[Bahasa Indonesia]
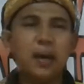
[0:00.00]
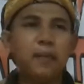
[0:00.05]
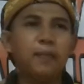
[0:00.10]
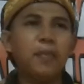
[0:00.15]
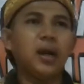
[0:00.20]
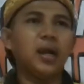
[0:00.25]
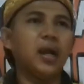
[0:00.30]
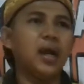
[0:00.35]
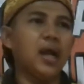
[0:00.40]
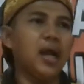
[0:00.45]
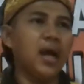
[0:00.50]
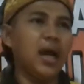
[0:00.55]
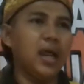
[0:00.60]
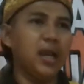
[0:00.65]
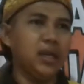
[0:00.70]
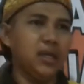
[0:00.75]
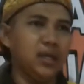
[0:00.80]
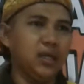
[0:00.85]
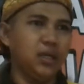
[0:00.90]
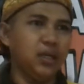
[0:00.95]

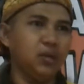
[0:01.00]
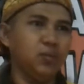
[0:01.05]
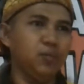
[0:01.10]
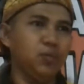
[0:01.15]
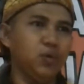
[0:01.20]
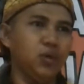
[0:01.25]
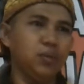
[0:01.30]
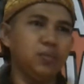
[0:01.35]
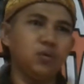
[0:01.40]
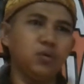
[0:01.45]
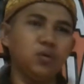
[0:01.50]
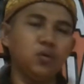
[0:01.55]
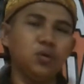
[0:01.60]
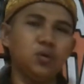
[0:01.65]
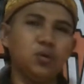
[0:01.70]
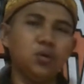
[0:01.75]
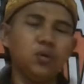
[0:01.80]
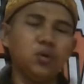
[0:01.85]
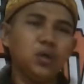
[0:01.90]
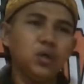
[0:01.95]
Barangkali
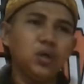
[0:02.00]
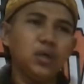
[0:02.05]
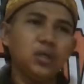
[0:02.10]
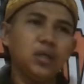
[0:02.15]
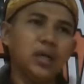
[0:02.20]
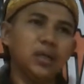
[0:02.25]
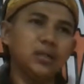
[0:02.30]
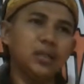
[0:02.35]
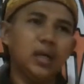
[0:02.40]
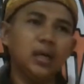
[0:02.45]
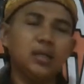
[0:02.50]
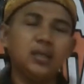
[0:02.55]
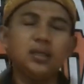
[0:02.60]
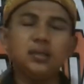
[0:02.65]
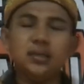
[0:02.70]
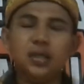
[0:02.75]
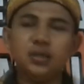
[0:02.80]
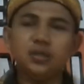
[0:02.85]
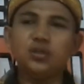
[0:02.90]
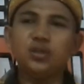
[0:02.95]
ibu-ibu yang
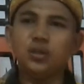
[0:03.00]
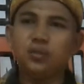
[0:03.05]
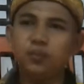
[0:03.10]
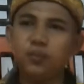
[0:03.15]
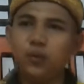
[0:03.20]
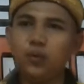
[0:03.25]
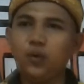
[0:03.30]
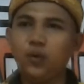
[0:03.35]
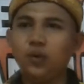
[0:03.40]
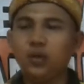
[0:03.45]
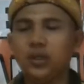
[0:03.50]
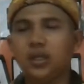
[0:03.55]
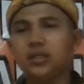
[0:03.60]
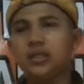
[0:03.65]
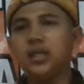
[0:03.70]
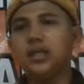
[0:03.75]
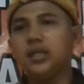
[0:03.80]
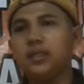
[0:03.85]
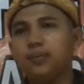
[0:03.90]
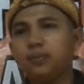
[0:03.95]
tadinya sibuk, yang
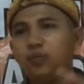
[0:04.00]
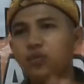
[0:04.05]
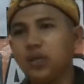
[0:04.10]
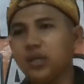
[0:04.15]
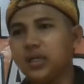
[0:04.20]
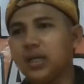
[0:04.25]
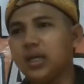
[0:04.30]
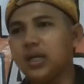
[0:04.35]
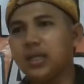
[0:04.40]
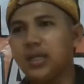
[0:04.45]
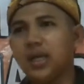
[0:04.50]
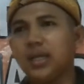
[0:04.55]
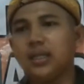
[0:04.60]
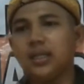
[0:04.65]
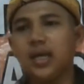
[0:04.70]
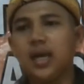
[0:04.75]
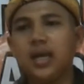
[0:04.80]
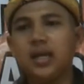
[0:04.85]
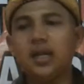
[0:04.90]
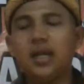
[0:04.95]
tadinya punya
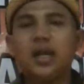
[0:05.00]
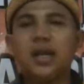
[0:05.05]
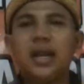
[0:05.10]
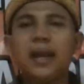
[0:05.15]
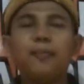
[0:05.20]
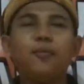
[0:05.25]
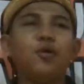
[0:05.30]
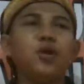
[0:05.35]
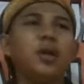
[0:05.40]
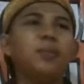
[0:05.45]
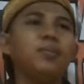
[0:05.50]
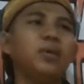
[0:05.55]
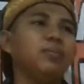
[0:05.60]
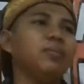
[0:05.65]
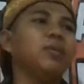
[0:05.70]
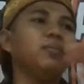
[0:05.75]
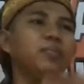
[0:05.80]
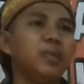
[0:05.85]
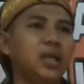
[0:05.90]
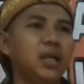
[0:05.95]
kegiatan namun lebih
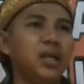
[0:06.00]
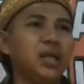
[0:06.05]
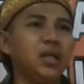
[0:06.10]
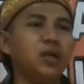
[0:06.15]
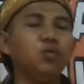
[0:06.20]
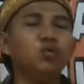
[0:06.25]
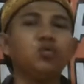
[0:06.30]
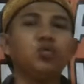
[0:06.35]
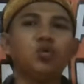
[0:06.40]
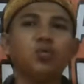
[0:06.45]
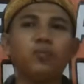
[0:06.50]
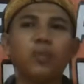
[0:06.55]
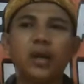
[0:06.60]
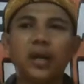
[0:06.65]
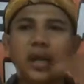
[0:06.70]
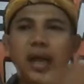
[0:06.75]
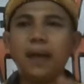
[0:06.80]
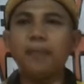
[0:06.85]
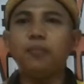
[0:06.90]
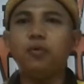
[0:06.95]
memilih untuk
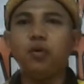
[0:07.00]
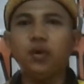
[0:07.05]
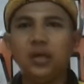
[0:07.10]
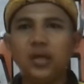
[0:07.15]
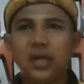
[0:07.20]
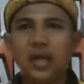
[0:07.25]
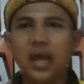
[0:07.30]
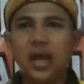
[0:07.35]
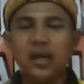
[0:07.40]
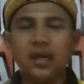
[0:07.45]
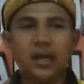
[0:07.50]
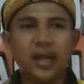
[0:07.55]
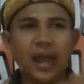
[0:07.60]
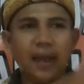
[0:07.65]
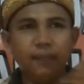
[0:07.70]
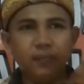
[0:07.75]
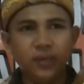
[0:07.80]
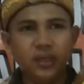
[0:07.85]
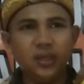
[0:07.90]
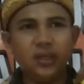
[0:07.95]
bergabung dengan
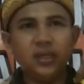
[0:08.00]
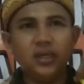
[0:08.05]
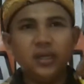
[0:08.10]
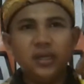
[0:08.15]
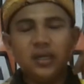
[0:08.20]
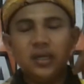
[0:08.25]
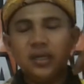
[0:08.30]
kami